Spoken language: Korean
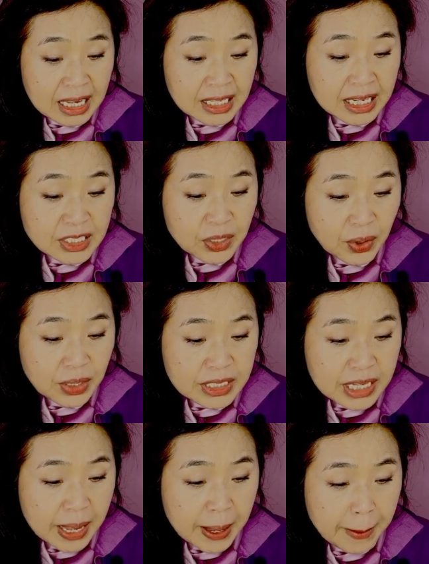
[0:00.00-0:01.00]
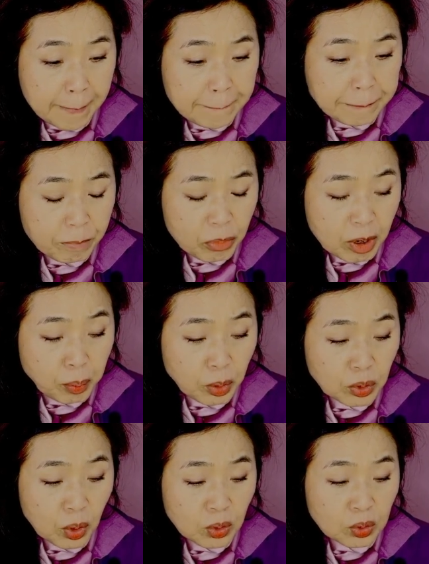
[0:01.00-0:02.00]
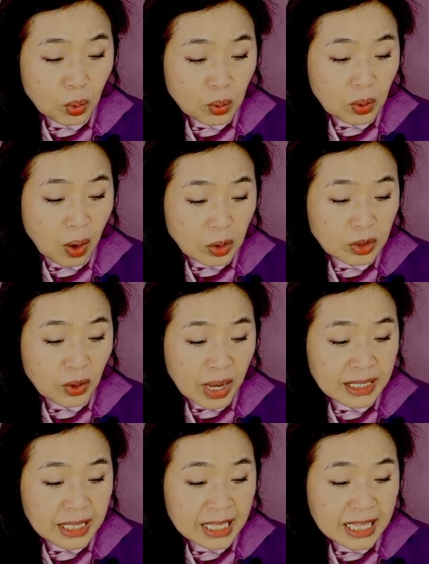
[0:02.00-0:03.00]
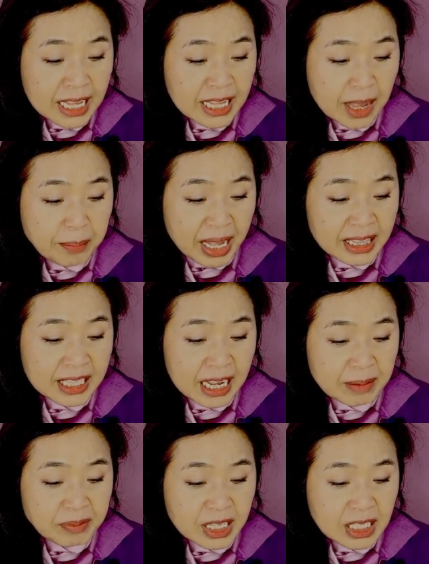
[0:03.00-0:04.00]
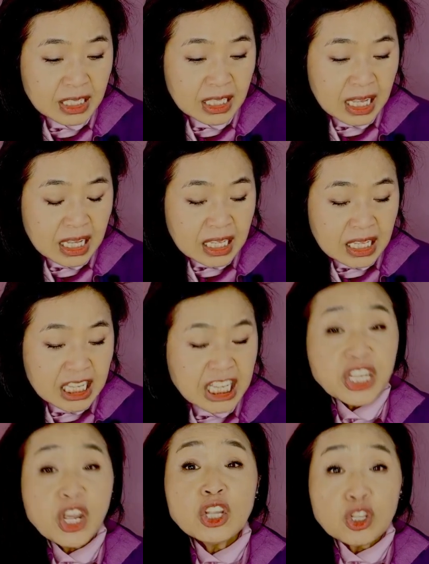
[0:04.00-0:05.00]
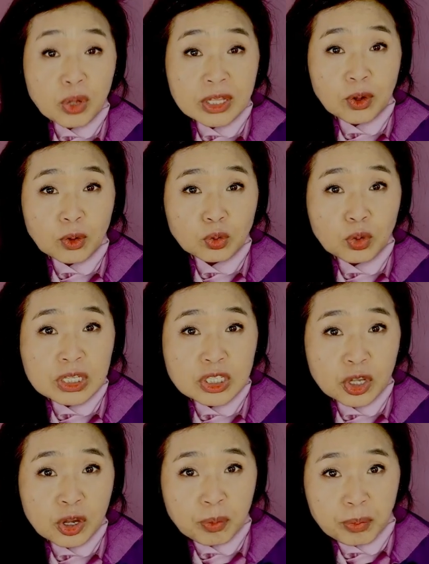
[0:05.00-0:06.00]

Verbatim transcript: 그래서 이제 음, 보통 또 어떠한 하나의 반감기는 2년이 되는 것도 있어요.